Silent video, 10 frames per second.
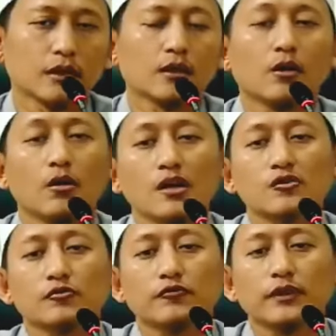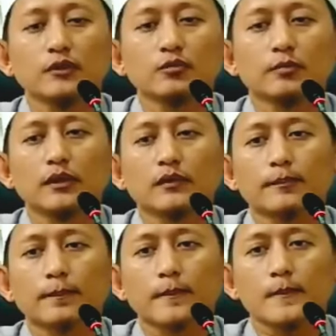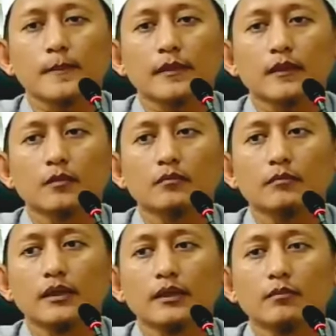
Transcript: Orang sufi itu, Pak, bagi